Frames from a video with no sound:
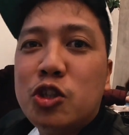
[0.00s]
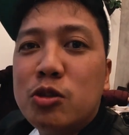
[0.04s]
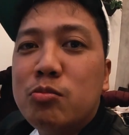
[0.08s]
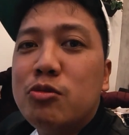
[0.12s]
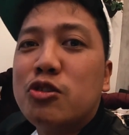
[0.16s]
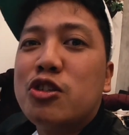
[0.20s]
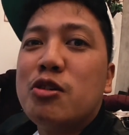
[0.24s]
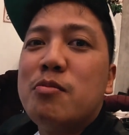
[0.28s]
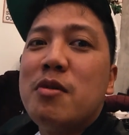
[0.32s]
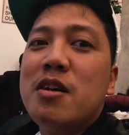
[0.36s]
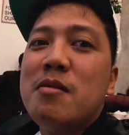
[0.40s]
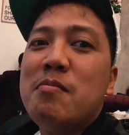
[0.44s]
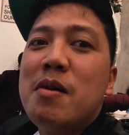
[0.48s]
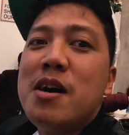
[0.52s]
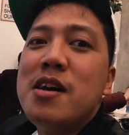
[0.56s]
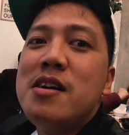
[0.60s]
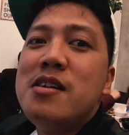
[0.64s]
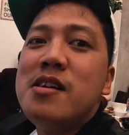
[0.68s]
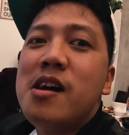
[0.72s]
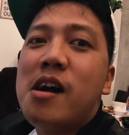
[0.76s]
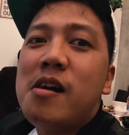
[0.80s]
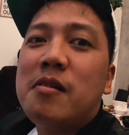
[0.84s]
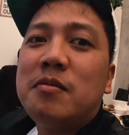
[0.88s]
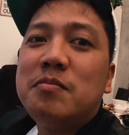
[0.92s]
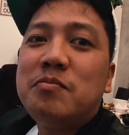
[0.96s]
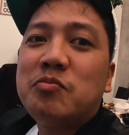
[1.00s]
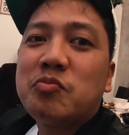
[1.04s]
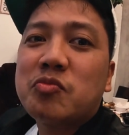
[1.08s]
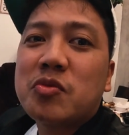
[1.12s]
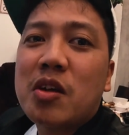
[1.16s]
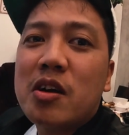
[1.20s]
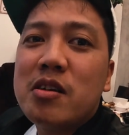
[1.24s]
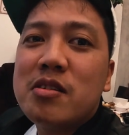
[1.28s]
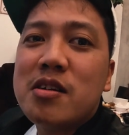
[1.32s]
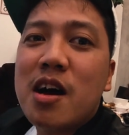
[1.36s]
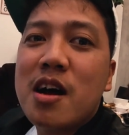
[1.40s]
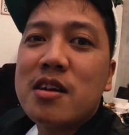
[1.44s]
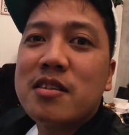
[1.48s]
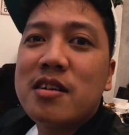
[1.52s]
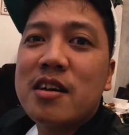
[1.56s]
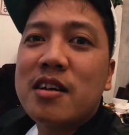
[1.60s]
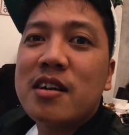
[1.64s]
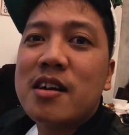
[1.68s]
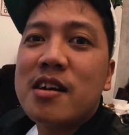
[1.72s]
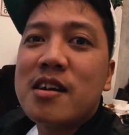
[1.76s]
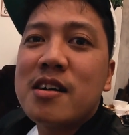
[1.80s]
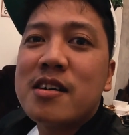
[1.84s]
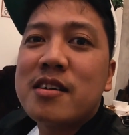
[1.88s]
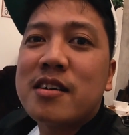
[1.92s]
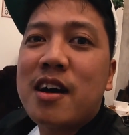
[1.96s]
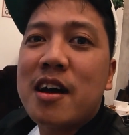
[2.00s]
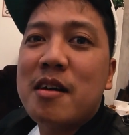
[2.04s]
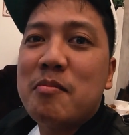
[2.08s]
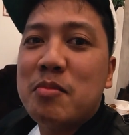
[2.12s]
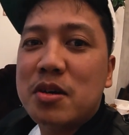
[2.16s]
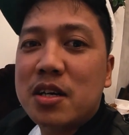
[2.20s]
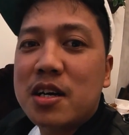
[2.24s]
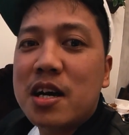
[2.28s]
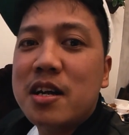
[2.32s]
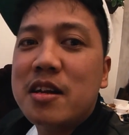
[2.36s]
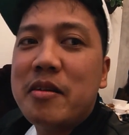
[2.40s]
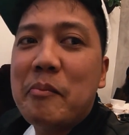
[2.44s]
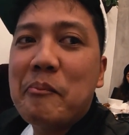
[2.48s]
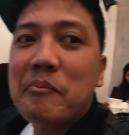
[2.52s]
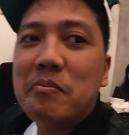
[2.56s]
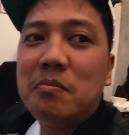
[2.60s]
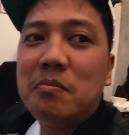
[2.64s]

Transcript: sumusubaybay dating um, uh, kaibigan.